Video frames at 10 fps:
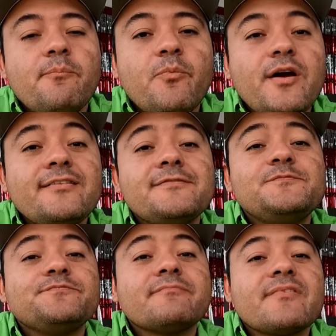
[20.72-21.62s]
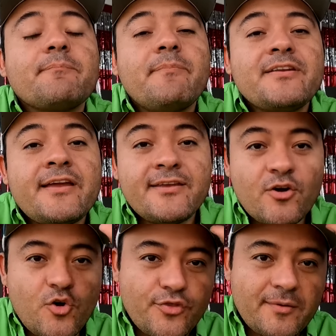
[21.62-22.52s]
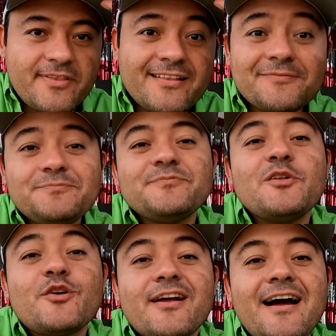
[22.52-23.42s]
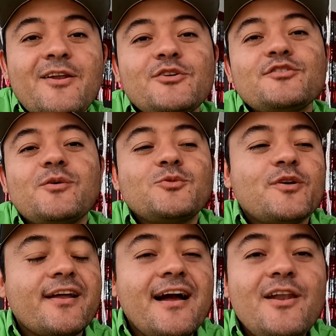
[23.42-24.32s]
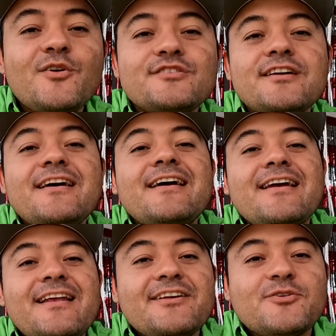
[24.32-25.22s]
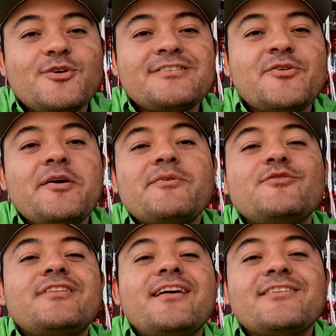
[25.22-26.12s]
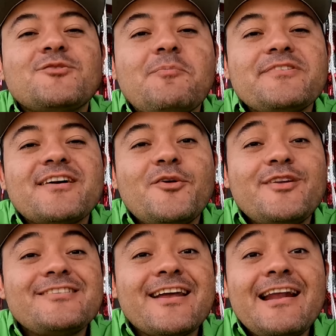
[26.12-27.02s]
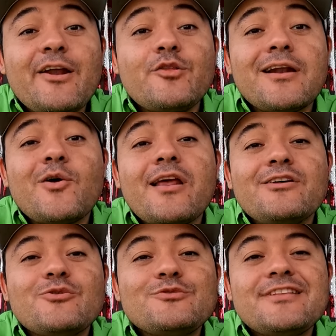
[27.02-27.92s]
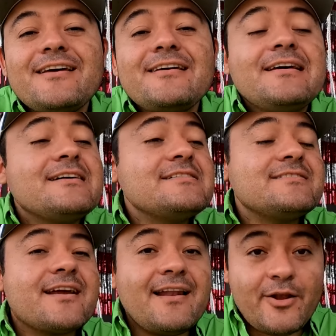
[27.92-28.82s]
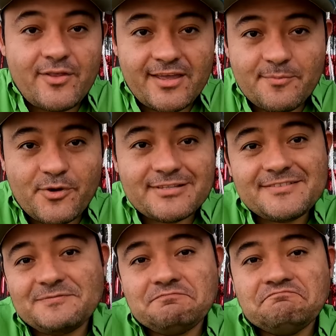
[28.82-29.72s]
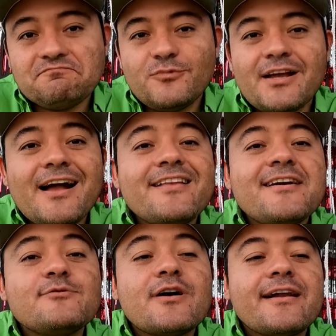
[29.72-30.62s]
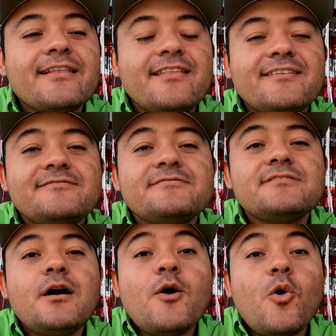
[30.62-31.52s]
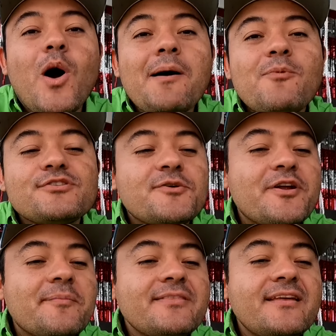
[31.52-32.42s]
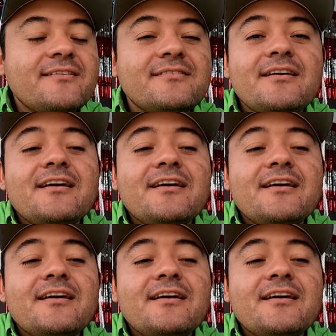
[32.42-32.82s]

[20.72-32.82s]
pues para allá llegó Navidad, los regalos, los autorregalos y las cosas. Seguramente ustedes como pescadores se regalaron a lo que les guste, se regalaron ahí pues una caña, un carrete o ambos seguramente.